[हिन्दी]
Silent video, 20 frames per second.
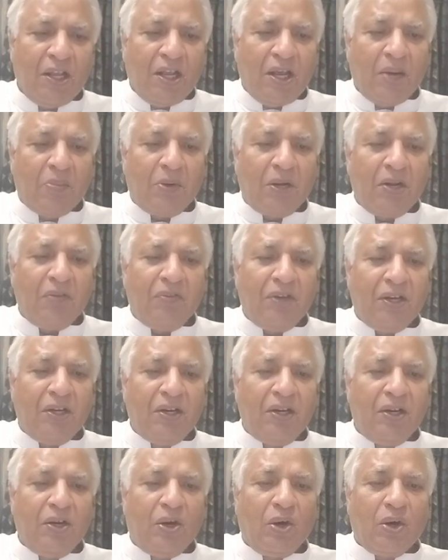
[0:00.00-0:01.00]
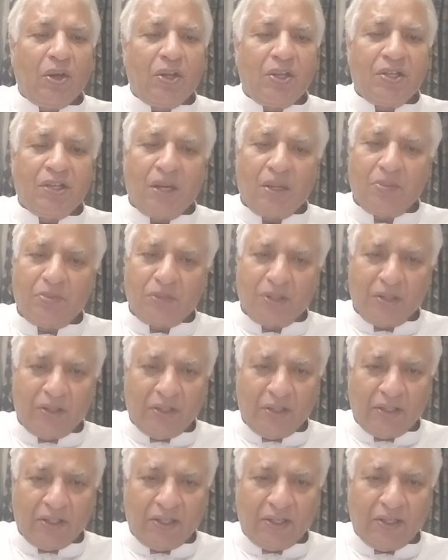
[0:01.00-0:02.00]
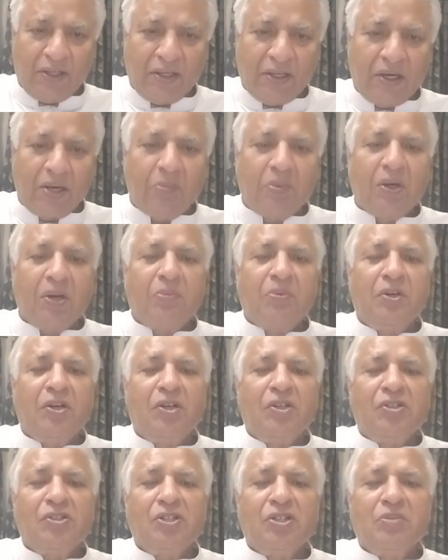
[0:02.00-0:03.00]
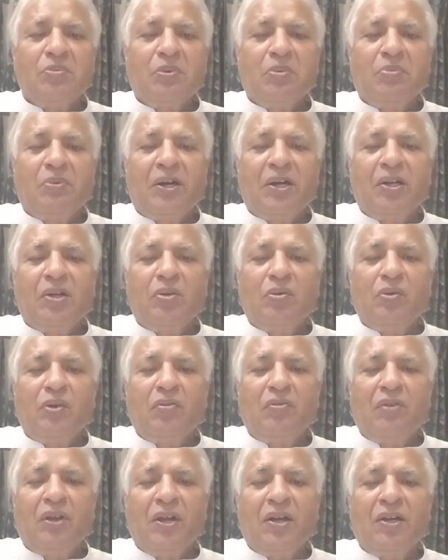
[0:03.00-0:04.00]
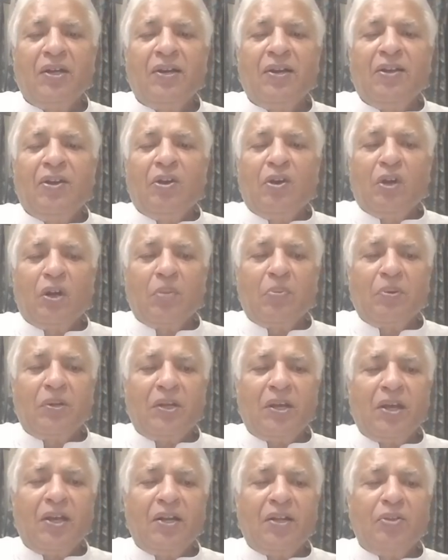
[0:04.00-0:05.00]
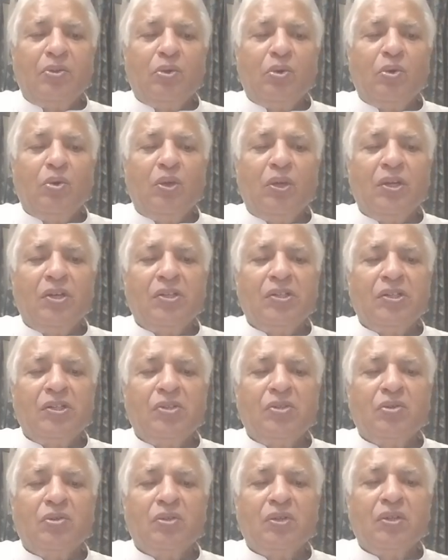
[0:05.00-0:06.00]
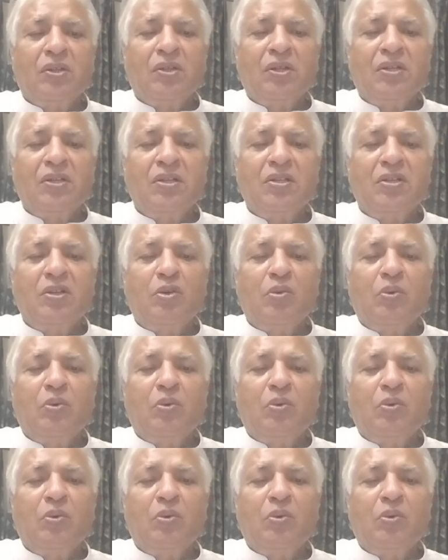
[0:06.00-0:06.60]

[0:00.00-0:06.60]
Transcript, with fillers: हमारी वैगन लाहौर की जानब चल दी थी कमर अपनी नशस्त पर बैठे हुए वैगन और अपनी ऐनक दोनों ही के शीशों से तेज़ी से